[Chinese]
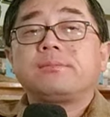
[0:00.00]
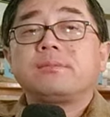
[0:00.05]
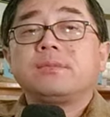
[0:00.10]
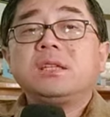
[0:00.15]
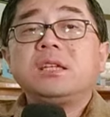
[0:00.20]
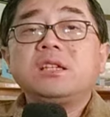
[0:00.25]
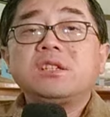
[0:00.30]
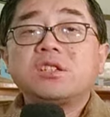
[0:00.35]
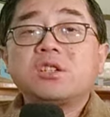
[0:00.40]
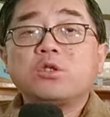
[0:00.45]

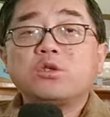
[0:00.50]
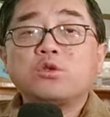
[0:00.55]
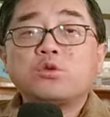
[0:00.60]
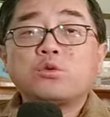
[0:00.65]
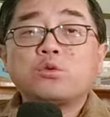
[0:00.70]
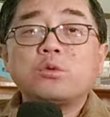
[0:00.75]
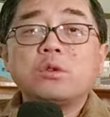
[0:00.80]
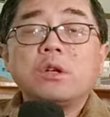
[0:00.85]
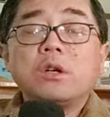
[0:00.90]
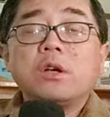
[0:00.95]
那是个
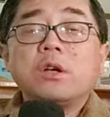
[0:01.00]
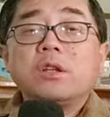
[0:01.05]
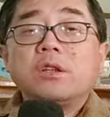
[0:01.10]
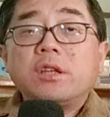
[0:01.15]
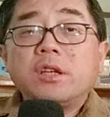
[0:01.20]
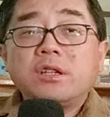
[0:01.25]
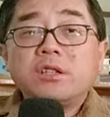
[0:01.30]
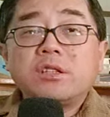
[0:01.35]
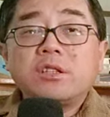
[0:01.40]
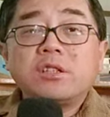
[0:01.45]

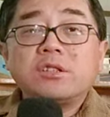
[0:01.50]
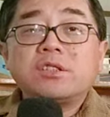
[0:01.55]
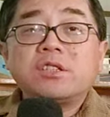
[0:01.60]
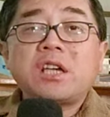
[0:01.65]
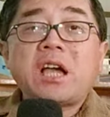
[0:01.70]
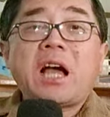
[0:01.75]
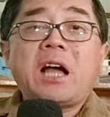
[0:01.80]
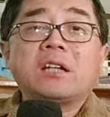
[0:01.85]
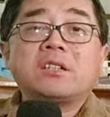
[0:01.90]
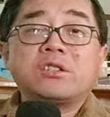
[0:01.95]
那是一个
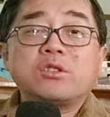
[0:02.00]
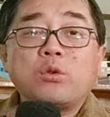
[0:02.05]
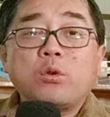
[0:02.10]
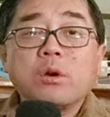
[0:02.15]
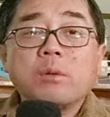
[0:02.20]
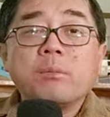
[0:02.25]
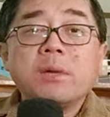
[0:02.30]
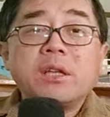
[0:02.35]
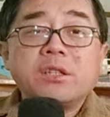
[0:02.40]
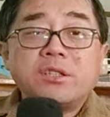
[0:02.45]
价值
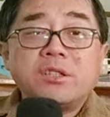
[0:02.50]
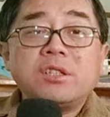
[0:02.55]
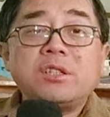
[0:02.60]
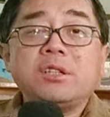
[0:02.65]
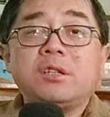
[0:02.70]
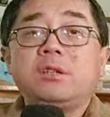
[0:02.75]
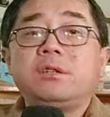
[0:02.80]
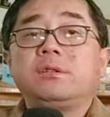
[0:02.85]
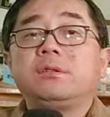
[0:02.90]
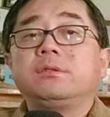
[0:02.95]
毁灭
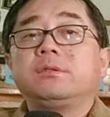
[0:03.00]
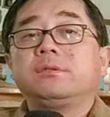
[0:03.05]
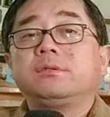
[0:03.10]
器。